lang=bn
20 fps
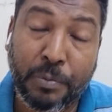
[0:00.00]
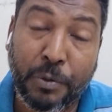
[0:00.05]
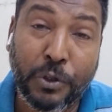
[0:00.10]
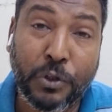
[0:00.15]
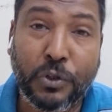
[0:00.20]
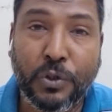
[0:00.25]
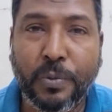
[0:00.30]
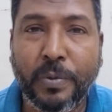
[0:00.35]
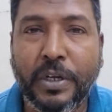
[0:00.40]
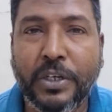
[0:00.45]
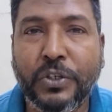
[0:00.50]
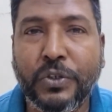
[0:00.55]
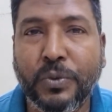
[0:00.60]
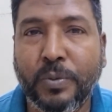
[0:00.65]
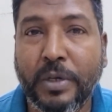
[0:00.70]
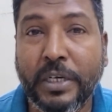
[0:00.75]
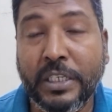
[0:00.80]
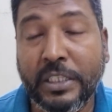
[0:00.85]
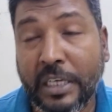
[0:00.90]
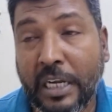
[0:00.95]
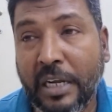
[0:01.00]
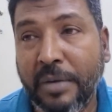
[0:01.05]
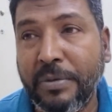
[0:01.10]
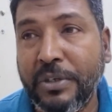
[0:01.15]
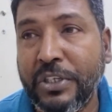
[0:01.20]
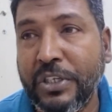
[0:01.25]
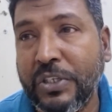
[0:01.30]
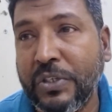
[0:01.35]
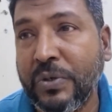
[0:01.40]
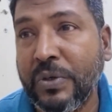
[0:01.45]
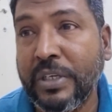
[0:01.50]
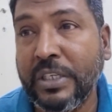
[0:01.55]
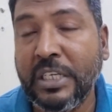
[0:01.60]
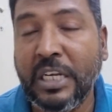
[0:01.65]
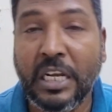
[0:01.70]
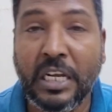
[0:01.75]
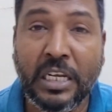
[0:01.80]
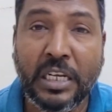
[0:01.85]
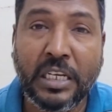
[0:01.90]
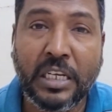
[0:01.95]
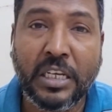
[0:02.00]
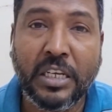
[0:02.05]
বর্তমান সময়ে যারা বিশেষ করে যারা